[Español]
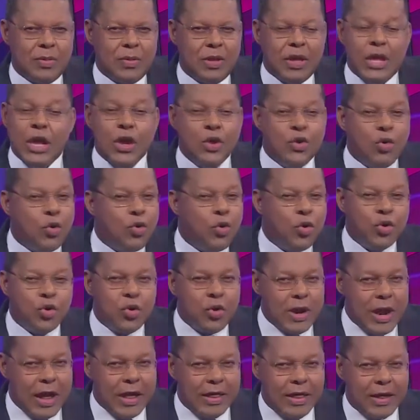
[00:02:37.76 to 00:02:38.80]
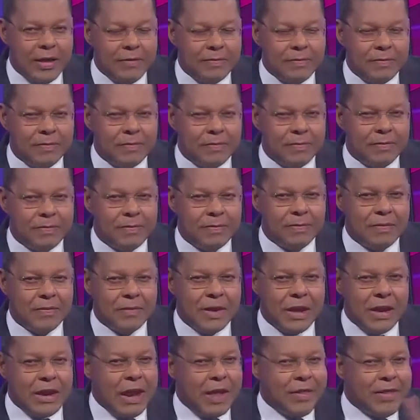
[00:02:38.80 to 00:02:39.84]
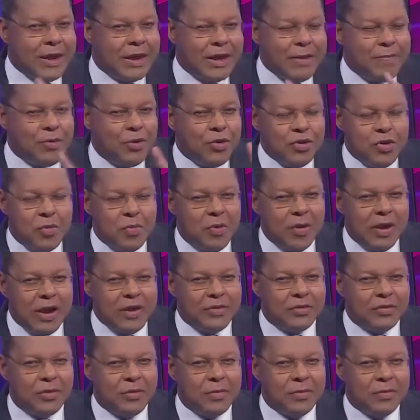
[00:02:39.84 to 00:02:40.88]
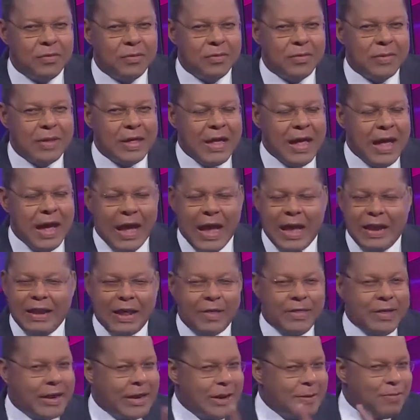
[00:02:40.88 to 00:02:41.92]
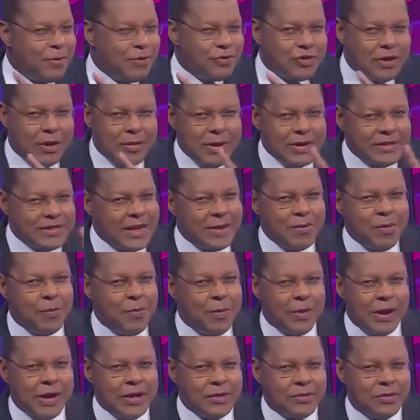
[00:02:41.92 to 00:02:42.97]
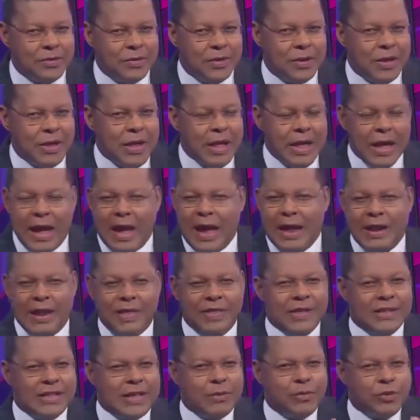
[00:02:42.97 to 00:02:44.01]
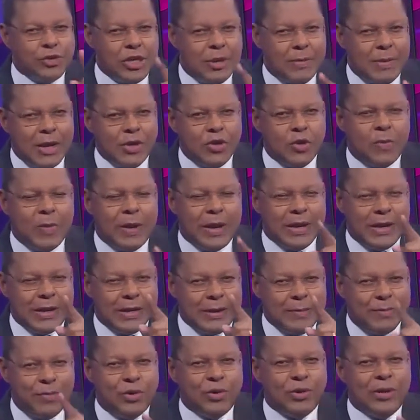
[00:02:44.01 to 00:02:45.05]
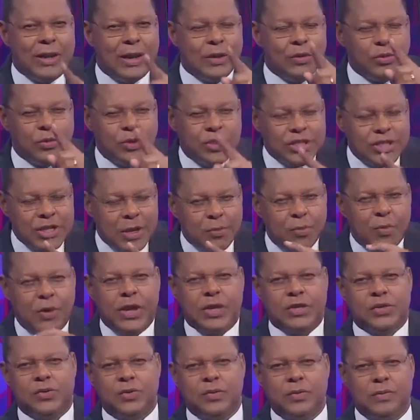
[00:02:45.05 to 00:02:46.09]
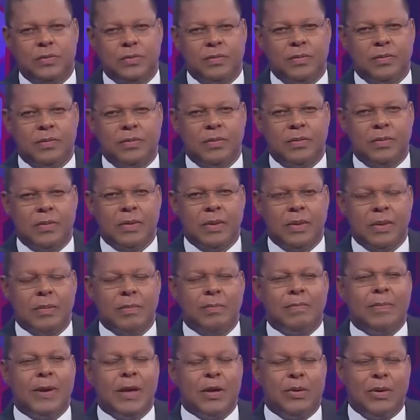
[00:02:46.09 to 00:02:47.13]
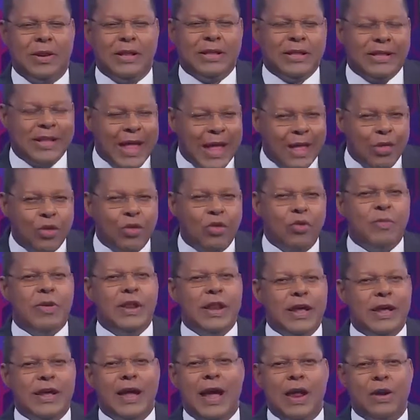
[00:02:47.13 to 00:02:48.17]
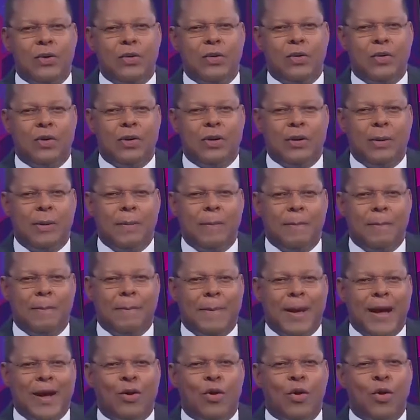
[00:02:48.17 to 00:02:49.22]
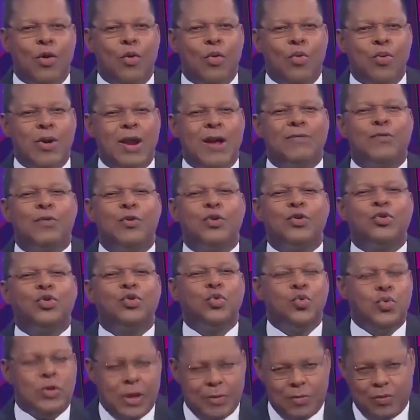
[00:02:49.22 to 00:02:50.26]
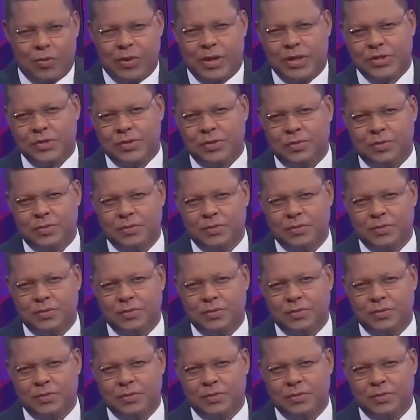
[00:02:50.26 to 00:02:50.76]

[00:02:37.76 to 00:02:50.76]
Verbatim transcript: Y no ocurrió nada. Nadie respondió por eso. A nadie responsabilizamos por eso. A nadie estamos llamando para que responda la justicia por eso. Pero el Estado dominicano pagó una fortuna por eso.